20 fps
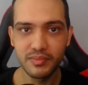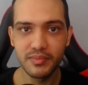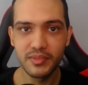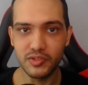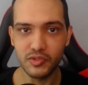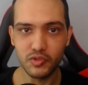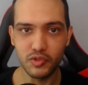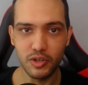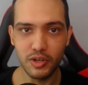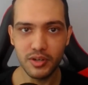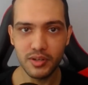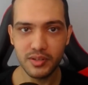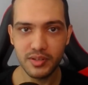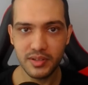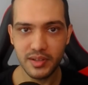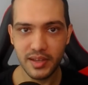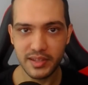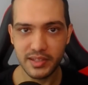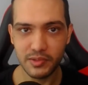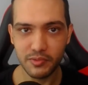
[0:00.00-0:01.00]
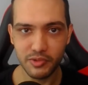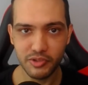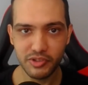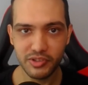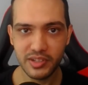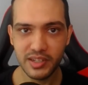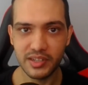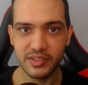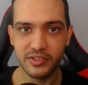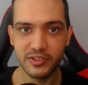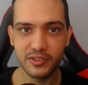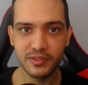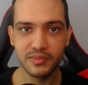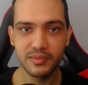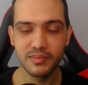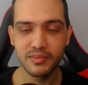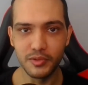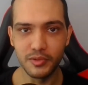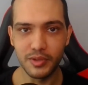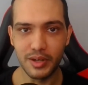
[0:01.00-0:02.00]
É só essa quantidade.
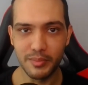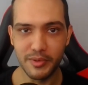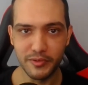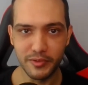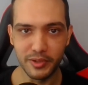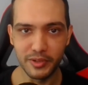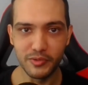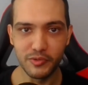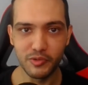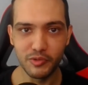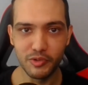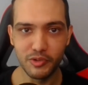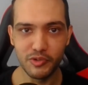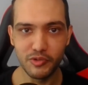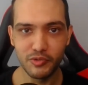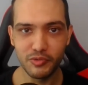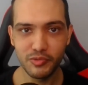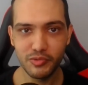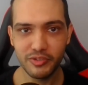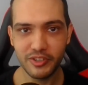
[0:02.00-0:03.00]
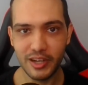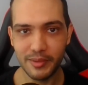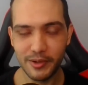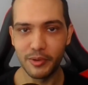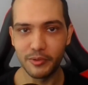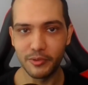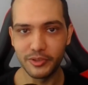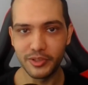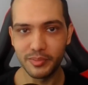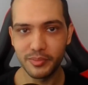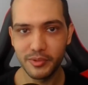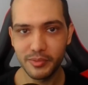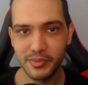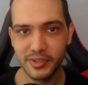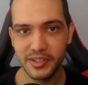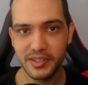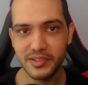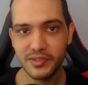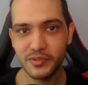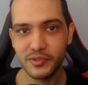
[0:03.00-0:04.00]
Então, acabei falando os dois juntos: arma contra a
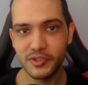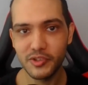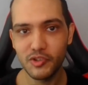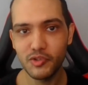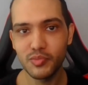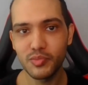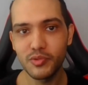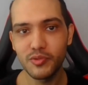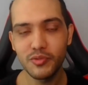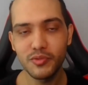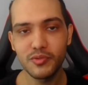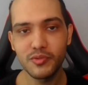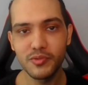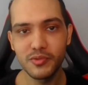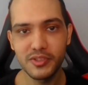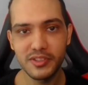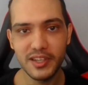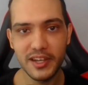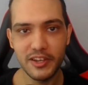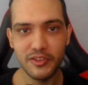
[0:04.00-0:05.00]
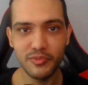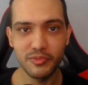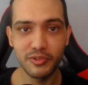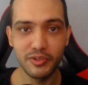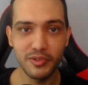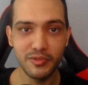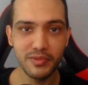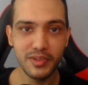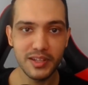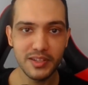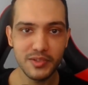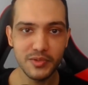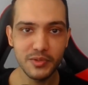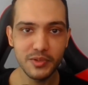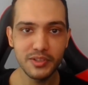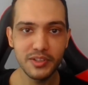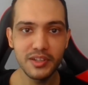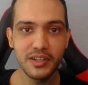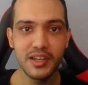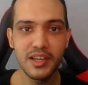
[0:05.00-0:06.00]
pobreza, o sexto ponto. O sétimo, não
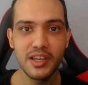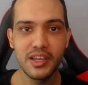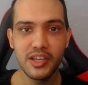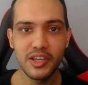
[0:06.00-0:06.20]
inflaciona.